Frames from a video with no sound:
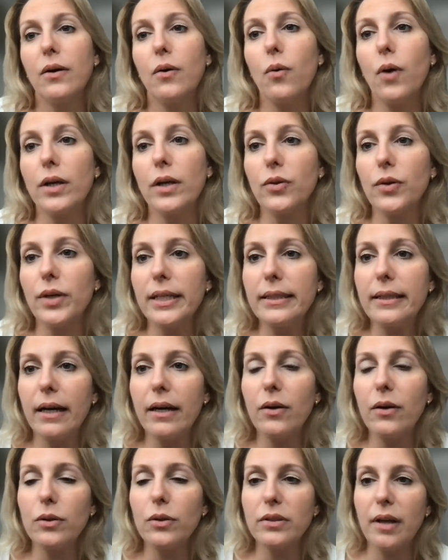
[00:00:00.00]
cuando
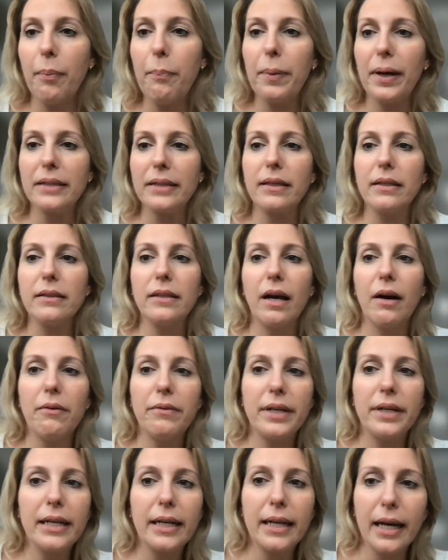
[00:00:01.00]
estas cosas pasan de
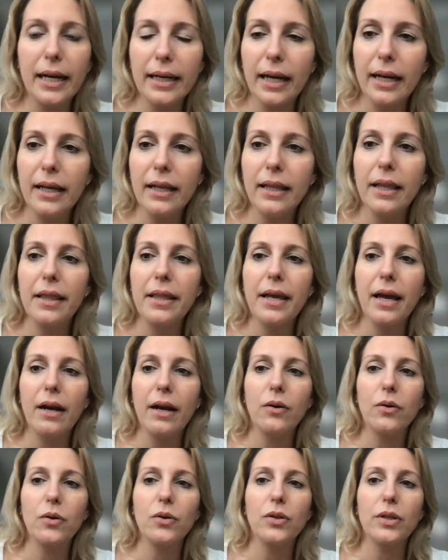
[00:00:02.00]
abrir canales de
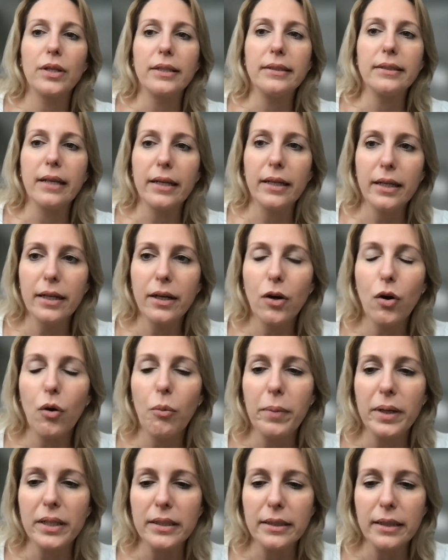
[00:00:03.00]
diálogo, de seguir
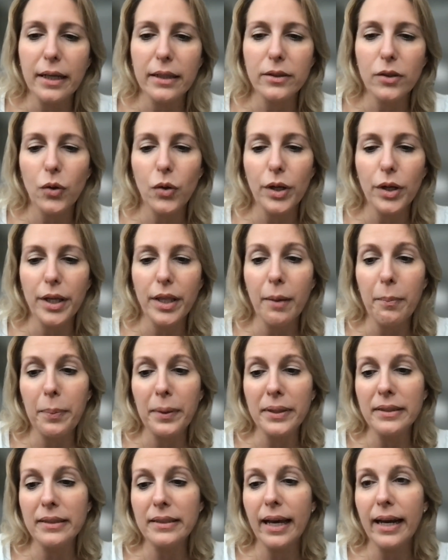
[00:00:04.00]
conversando y de
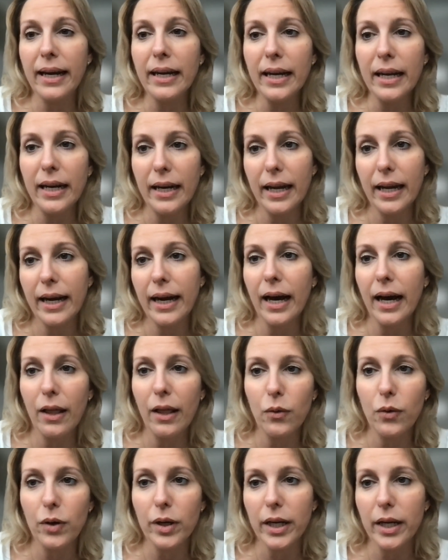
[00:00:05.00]
pensar en el
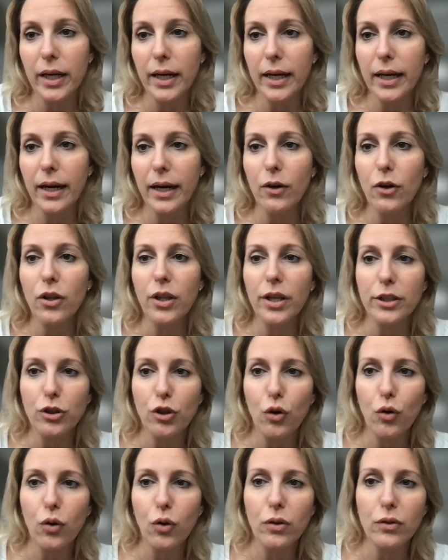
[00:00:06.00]
legado, en el legado de
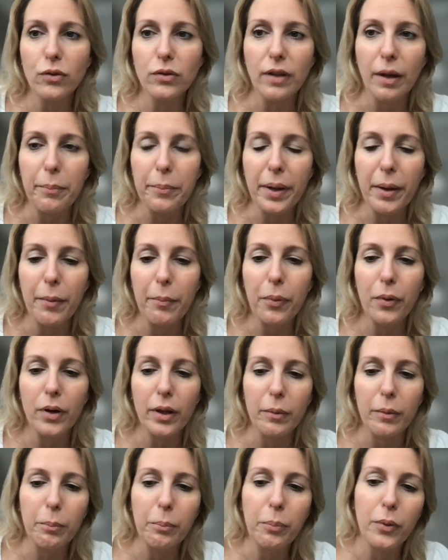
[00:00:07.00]
todos también
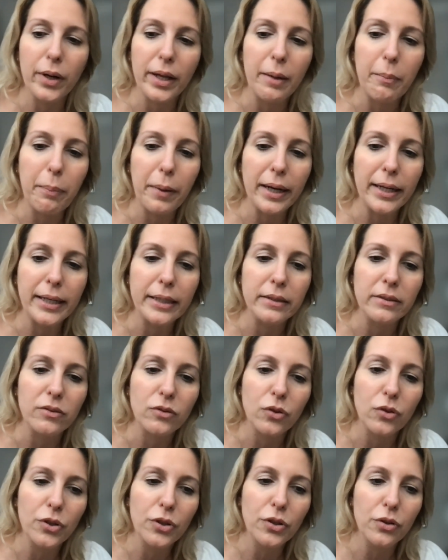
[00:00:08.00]
por, por el país,
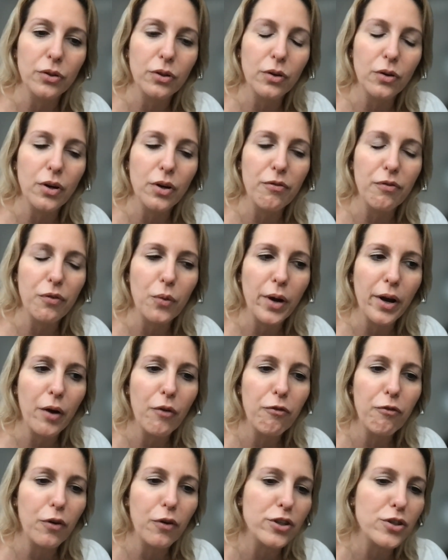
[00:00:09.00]
¿no? Yo creo que fue un
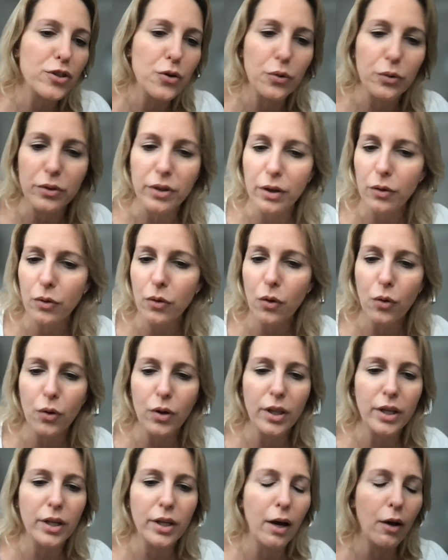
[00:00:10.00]
esfuerzo
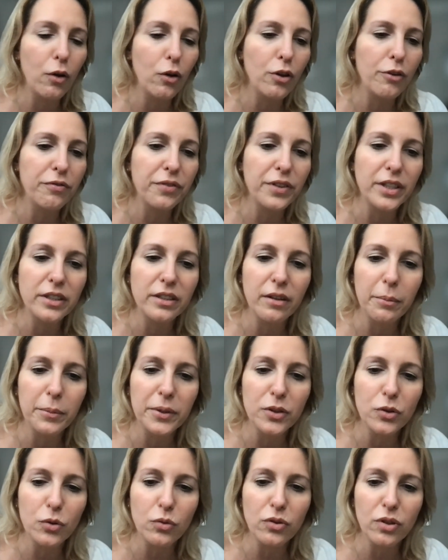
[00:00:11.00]
coordinado,
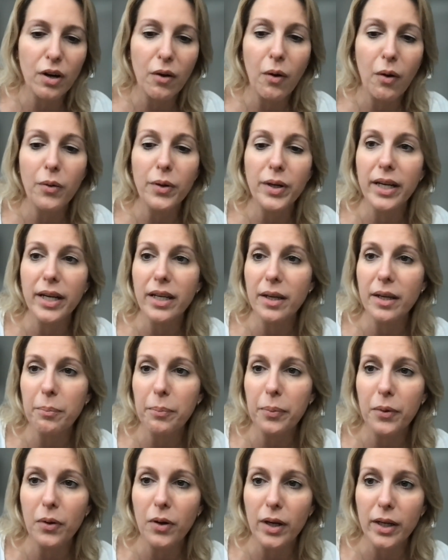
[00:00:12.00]
definitivamente un trabajo en
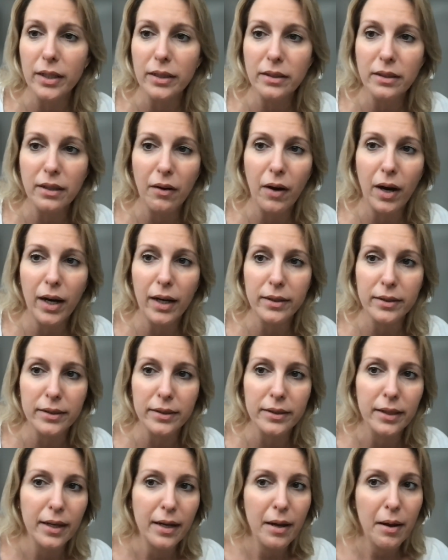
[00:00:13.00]
equipo,
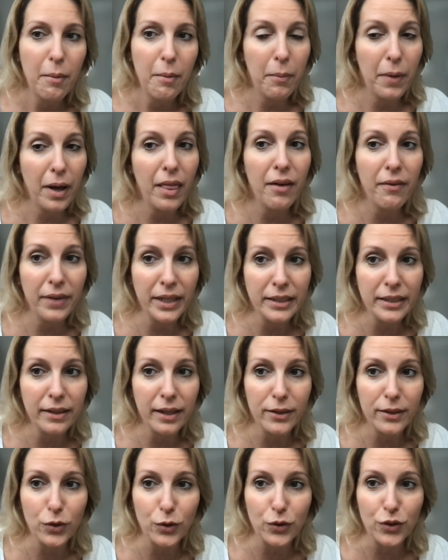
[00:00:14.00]
estaban más de 20
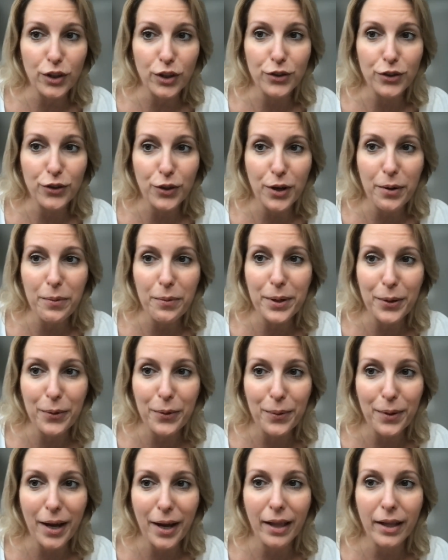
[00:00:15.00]
asociaciones
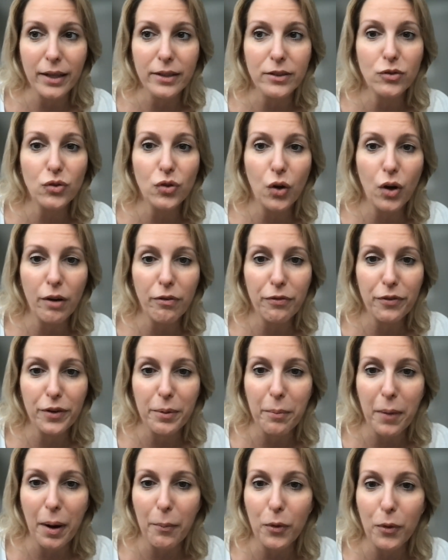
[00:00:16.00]
vinculadas, todas
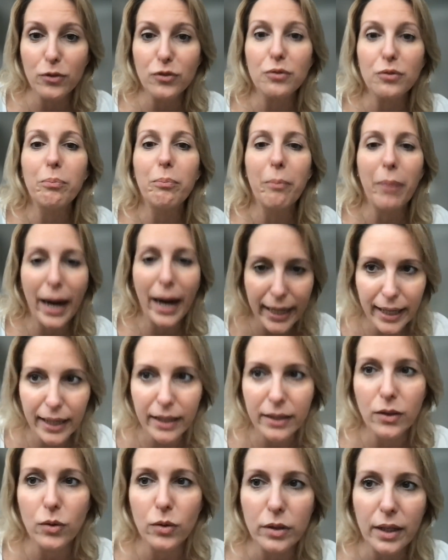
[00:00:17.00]
firmamos
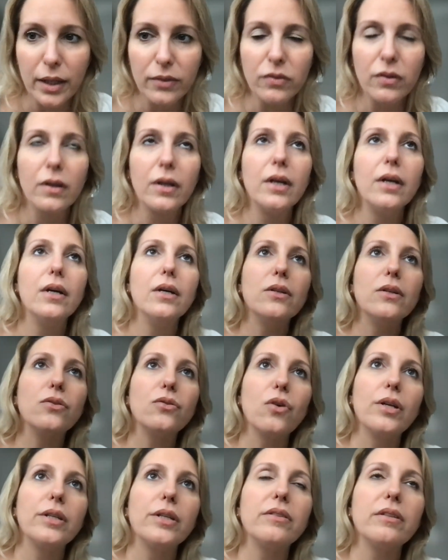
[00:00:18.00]
varias notas.
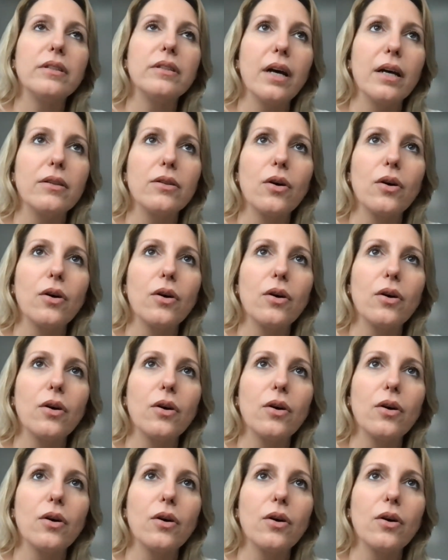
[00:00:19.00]
No,